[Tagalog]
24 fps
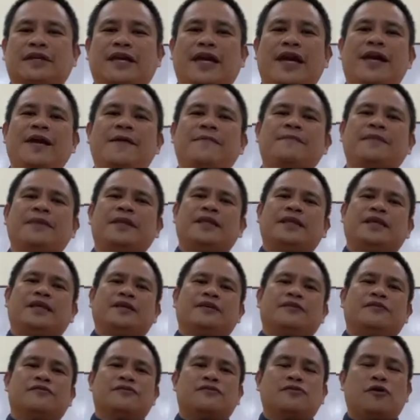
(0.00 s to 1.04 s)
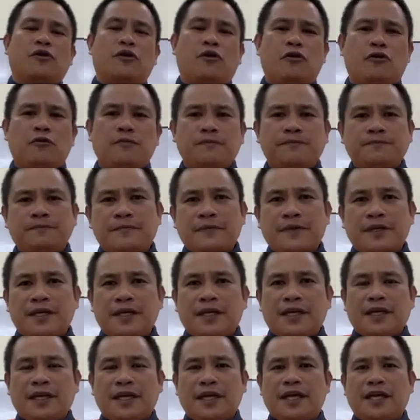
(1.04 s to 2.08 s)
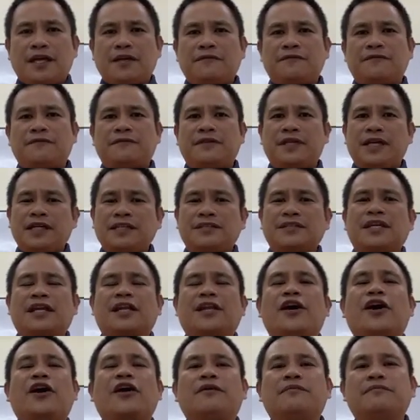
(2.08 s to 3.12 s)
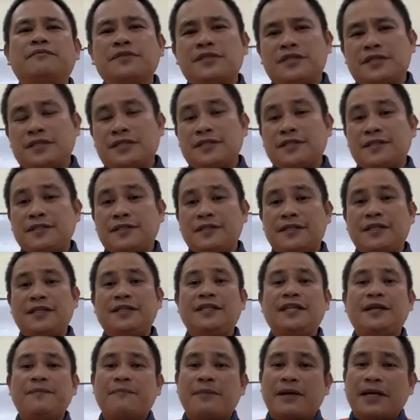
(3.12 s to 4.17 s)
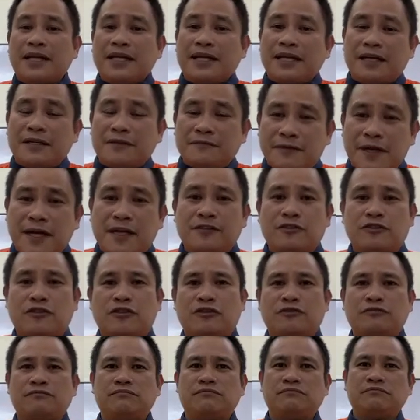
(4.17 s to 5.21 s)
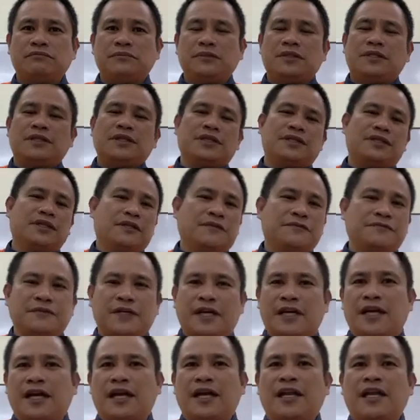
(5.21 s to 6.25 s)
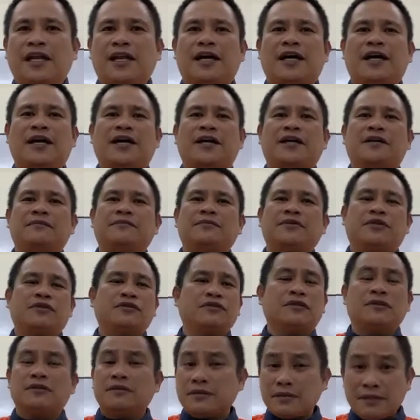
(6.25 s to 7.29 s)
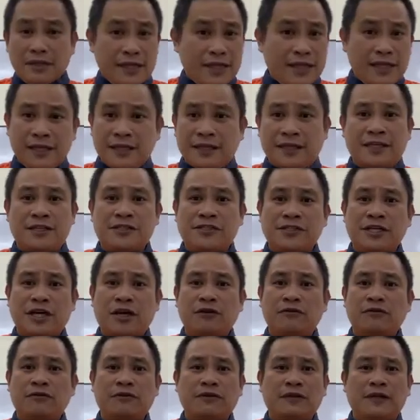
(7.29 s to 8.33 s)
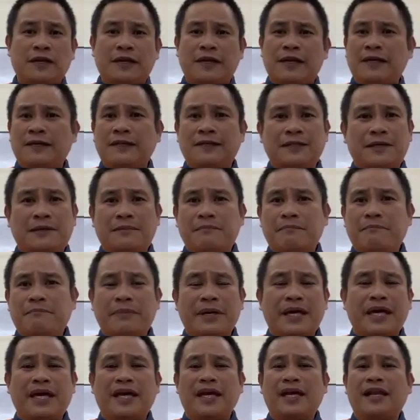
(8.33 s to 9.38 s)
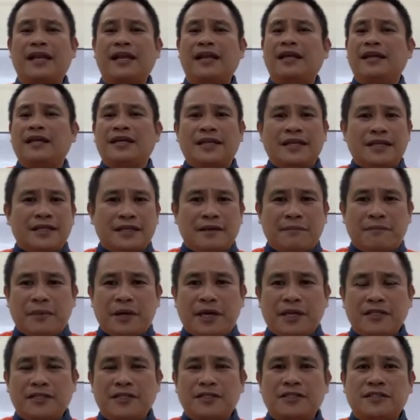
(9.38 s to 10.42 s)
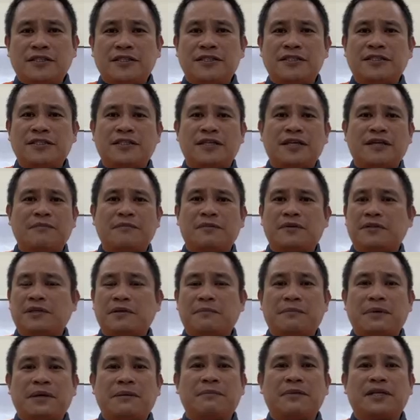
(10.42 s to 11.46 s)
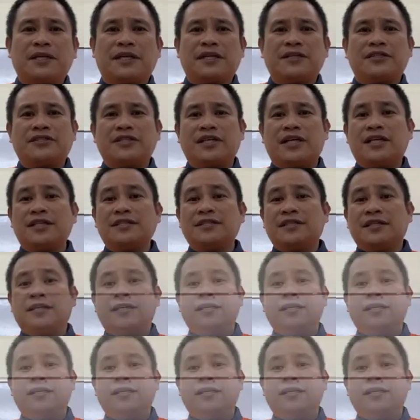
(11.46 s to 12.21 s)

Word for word: Okay? So, if these alarms hindi pa rin nag-function, the fire alarm, no, the shouting, the bell, the paging system or the public address,